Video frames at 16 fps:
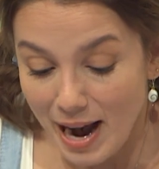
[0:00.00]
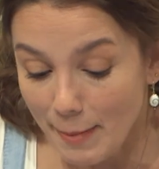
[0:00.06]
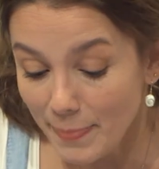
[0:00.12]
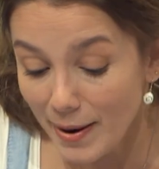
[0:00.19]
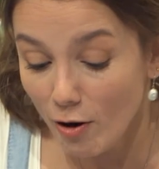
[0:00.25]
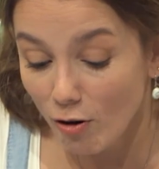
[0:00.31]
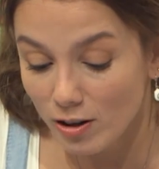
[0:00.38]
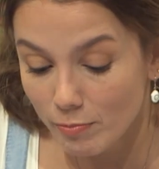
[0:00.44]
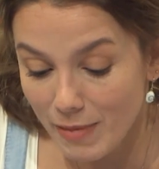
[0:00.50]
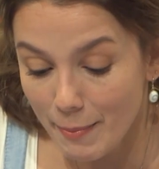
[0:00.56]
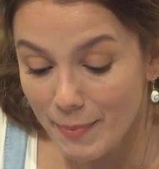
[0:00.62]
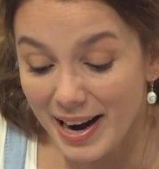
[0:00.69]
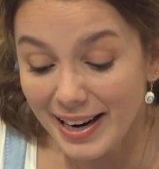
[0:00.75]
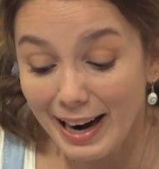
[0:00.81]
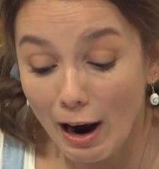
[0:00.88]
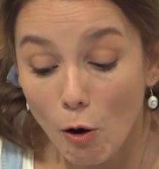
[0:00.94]
Papa und
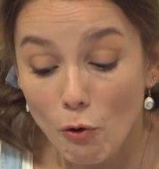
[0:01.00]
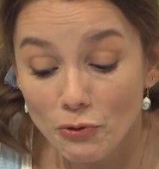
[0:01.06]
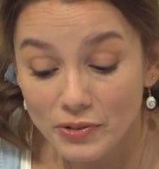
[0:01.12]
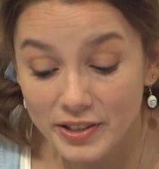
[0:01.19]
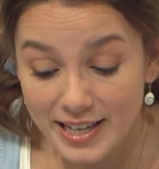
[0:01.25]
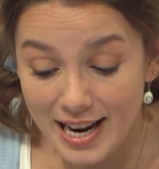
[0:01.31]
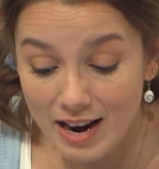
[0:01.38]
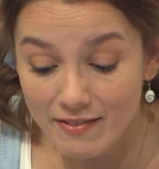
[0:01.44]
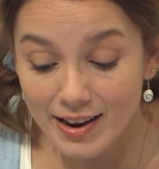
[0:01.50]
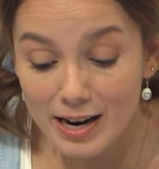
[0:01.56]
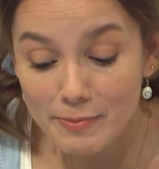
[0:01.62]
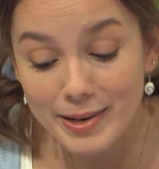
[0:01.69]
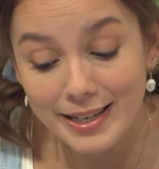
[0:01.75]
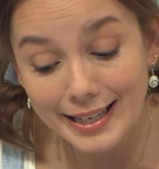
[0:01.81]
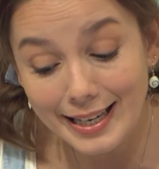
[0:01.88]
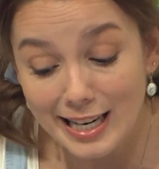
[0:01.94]
Mama kaufen
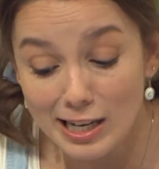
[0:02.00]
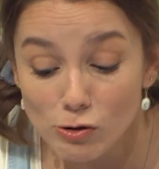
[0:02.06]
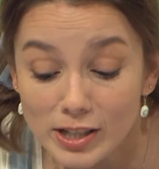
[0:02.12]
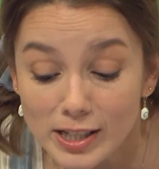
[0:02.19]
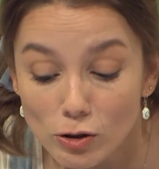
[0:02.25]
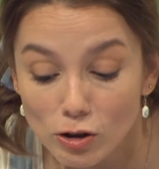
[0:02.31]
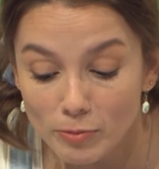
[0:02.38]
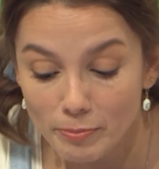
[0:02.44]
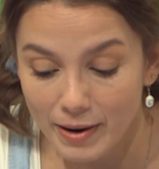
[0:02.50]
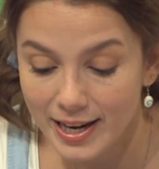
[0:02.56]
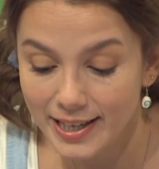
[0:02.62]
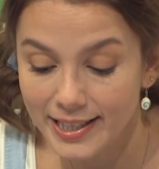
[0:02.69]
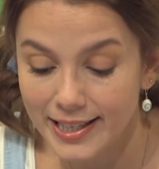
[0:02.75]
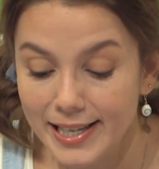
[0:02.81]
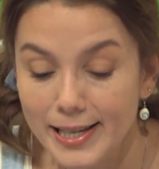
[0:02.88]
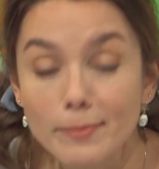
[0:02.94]
derweil mit Leonie und
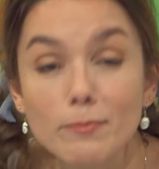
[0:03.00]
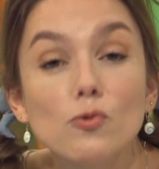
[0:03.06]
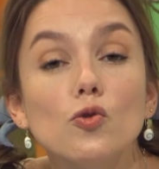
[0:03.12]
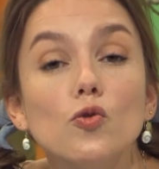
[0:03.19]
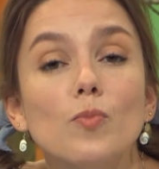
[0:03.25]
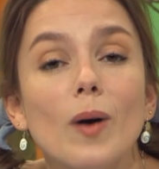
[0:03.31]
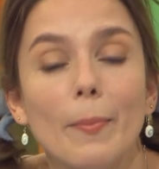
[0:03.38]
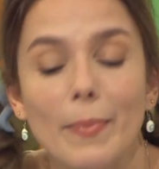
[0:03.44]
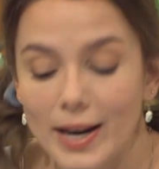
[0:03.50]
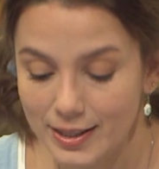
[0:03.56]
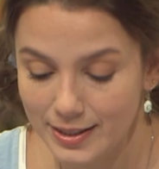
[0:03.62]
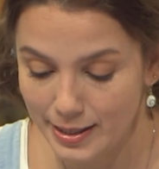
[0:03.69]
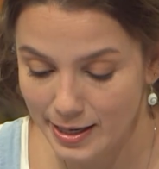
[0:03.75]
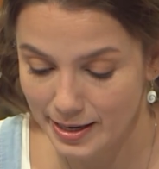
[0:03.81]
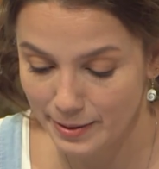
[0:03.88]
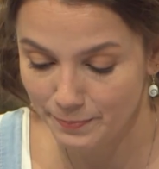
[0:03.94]
Maiki im
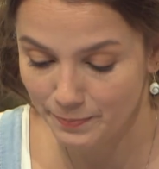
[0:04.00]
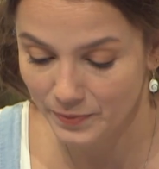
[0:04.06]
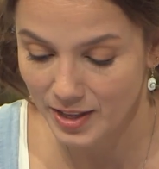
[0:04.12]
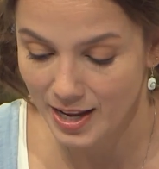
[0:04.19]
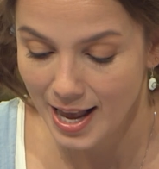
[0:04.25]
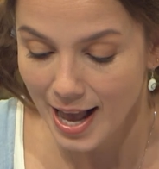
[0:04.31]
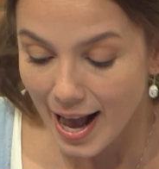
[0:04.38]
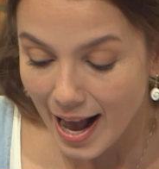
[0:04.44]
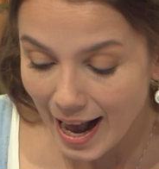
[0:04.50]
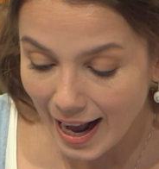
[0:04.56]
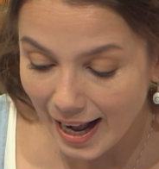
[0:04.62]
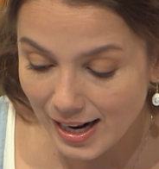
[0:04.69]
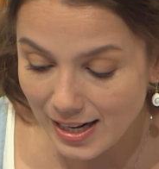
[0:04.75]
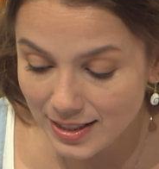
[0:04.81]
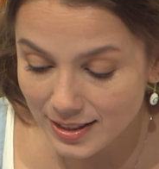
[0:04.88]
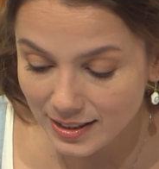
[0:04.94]
Supermarkt ein.
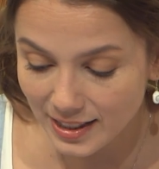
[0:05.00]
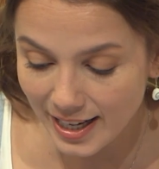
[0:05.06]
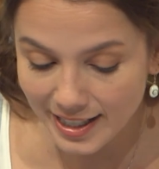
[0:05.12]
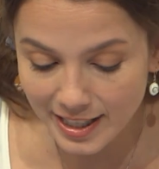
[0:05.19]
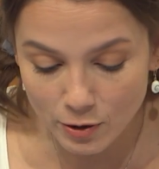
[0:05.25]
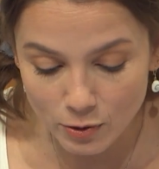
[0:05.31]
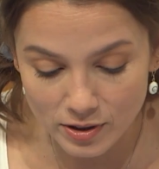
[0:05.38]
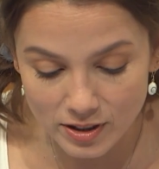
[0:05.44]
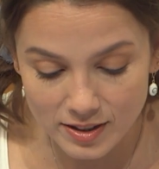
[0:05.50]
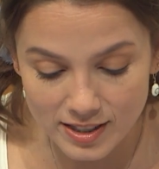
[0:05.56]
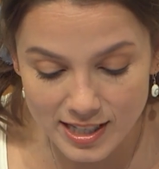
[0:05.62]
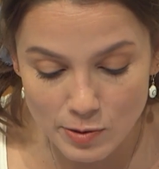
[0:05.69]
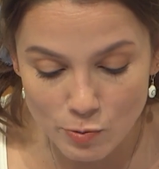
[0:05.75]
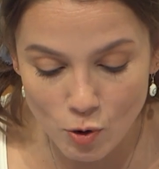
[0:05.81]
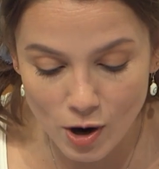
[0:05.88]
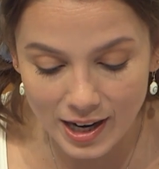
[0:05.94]
Als Kiki und
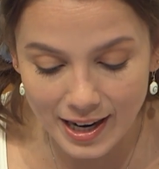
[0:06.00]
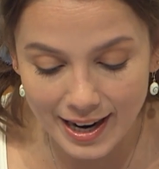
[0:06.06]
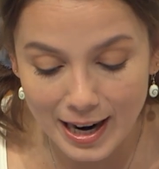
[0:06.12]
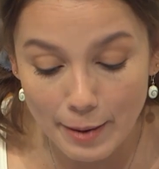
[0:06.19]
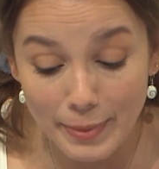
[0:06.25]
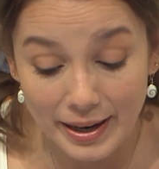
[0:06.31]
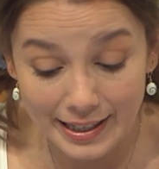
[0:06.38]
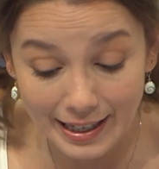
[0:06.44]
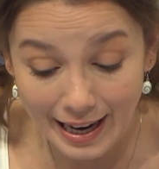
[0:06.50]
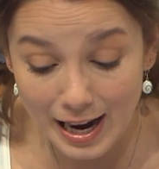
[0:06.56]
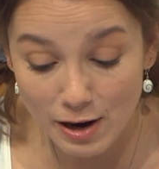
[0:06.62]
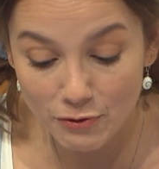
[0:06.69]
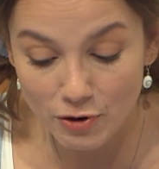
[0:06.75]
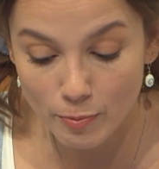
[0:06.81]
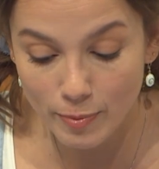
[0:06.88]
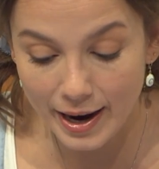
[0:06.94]
Timo an einer
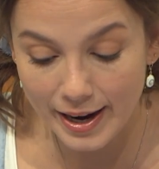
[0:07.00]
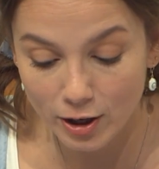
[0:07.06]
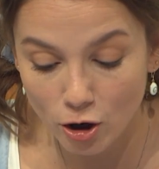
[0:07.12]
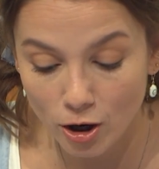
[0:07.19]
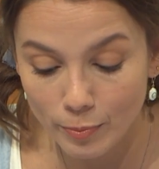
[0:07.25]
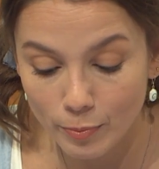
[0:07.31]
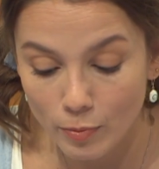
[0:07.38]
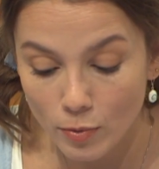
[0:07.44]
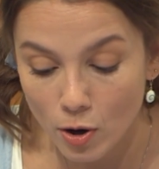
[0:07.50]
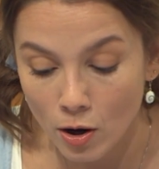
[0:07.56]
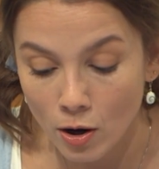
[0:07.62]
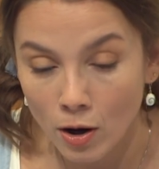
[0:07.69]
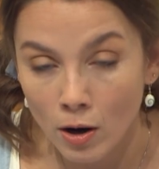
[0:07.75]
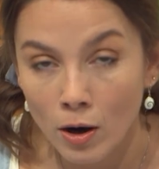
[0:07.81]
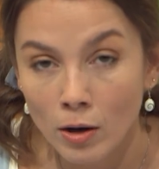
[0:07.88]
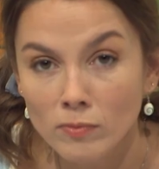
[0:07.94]
Bäckerei vorbeikommen,
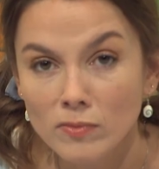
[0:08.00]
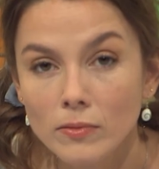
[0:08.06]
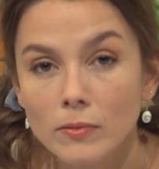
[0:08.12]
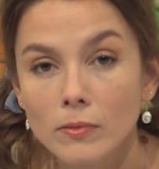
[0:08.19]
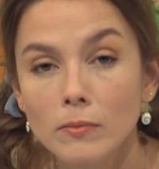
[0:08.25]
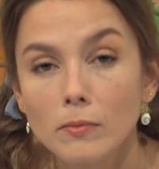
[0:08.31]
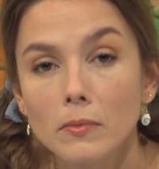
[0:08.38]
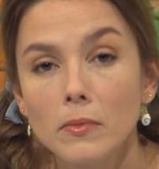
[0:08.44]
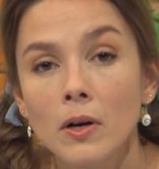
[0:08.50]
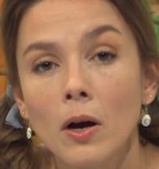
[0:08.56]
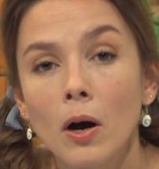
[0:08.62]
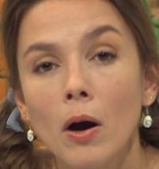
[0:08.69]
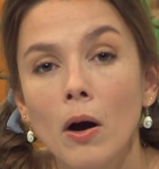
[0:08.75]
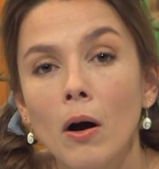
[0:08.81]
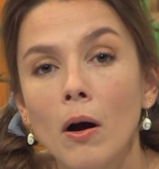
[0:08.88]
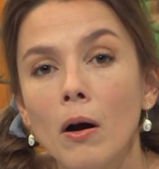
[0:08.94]

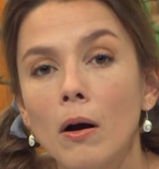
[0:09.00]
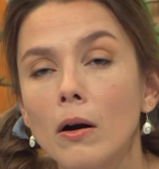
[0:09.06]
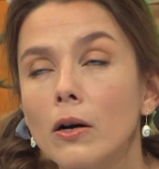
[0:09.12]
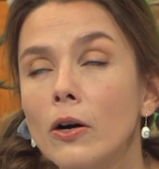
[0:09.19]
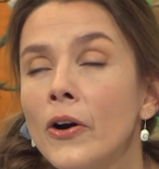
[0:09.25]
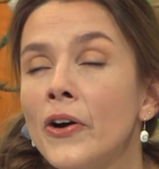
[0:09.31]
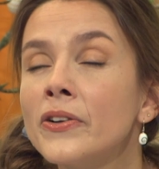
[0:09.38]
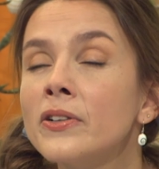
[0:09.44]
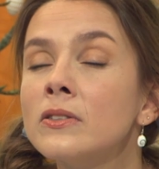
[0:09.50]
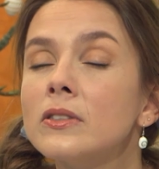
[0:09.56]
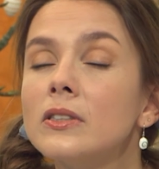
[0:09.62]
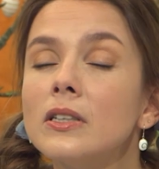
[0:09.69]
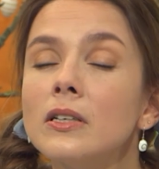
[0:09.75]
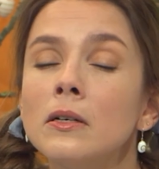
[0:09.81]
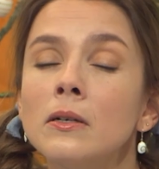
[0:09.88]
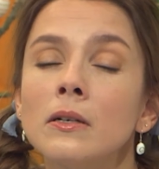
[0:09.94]
oh, können
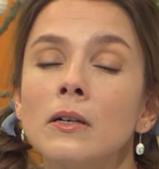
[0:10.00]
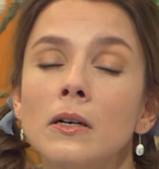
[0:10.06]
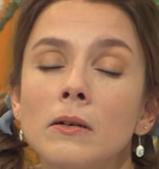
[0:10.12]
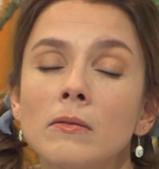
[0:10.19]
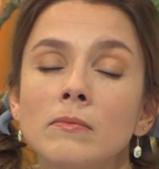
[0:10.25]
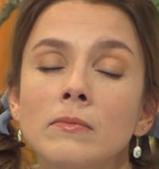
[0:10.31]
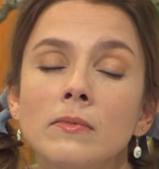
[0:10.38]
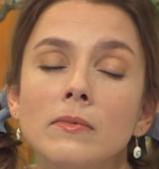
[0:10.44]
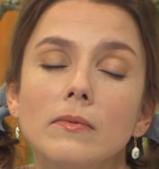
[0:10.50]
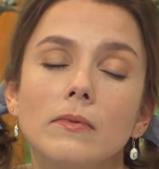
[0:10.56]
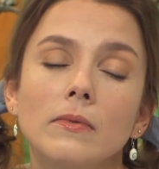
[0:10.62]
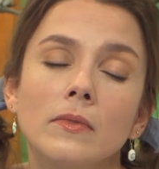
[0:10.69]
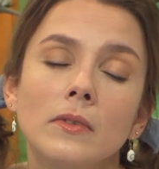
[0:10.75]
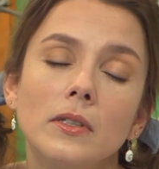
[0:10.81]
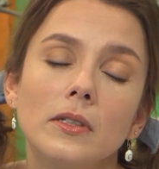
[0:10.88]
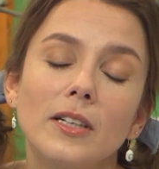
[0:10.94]
sie
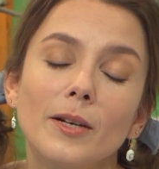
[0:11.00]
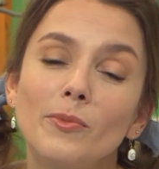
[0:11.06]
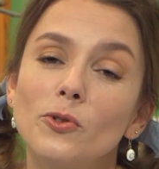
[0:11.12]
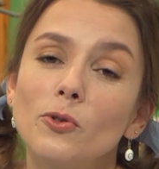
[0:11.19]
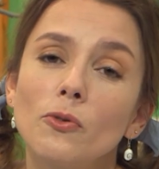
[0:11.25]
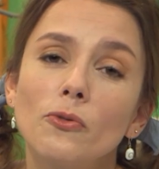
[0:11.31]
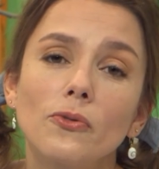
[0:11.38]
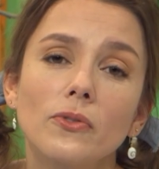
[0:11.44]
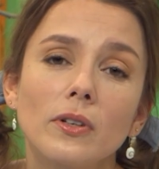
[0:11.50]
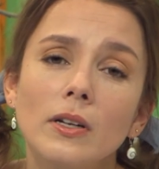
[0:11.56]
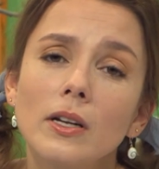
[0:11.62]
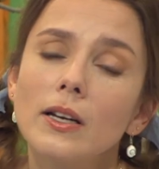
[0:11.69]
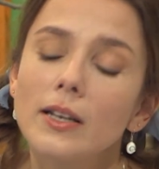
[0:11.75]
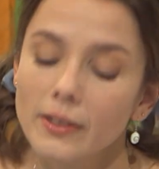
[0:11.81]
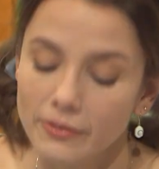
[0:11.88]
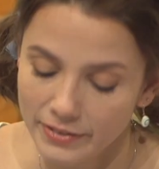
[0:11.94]
dem Duft
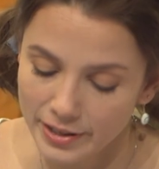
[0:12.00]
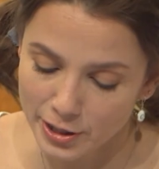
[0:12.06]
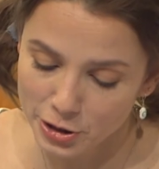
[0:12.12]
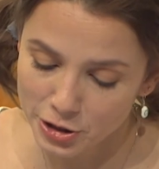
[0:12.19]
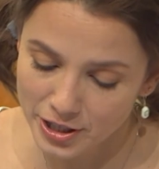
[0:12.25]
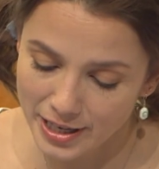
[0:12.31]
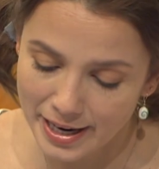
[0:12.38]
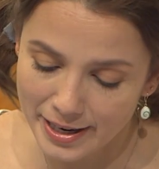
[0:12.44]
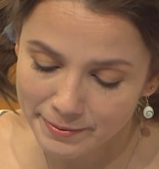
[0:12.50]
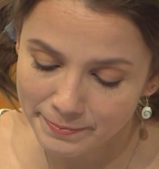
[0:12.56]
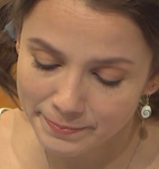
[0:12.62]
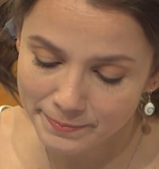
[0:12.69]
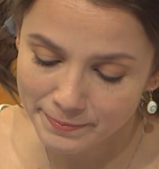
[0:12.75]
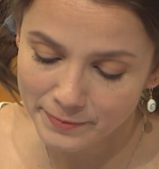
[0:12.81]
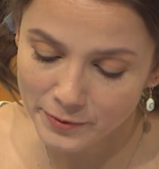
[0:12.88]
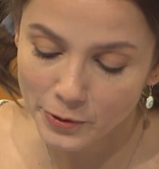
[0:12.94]
nicht widerstehen
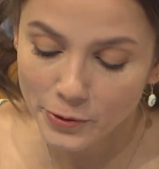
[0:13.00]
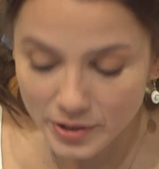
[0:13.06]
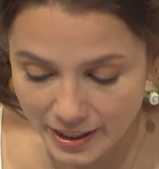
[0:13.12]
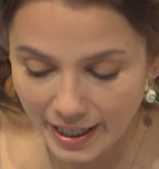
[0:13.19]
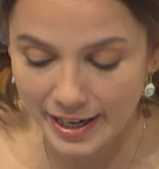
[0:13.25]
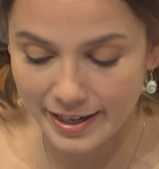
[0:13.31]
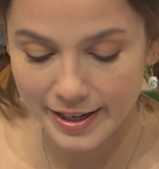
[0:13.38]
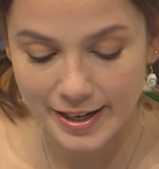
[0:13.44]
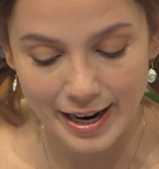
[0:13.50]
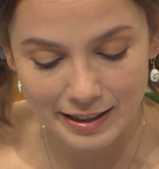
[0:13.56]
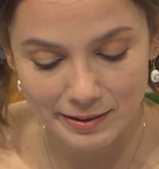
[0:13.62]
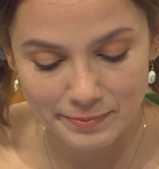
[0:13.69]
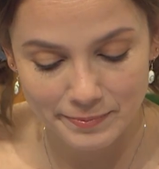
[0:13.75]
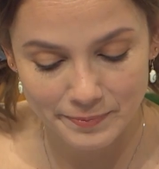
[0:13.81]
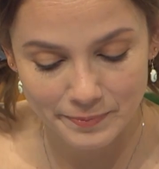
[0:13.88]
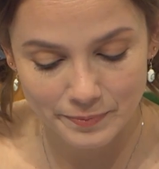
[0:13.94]
und gehen
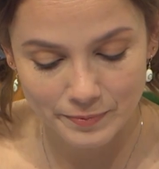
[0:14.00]
hinein.